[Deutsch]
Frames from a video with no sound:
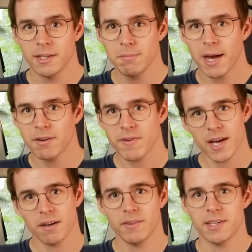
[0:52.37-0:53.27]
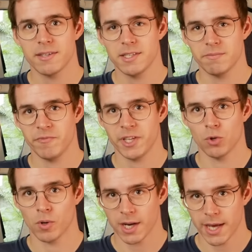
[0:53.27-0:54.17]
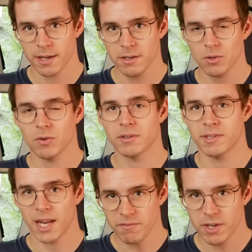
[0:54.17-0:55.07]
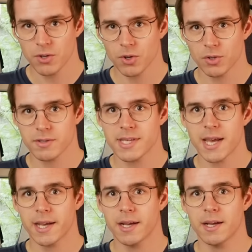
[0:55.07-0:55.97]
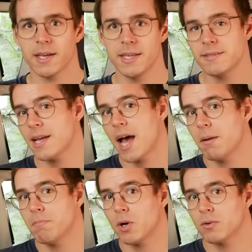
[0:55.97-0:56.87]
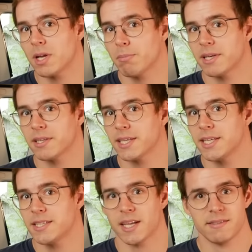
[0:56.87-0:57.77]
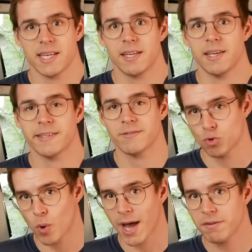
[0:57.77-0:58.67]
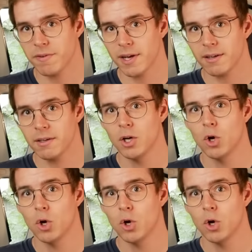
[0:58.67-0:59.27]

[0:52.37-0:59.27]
Die beiden Fragen will ich in diesem Video klären und dann will ich euch noch zeigen, ist der Einbau der Batterie tatsächlich so einfach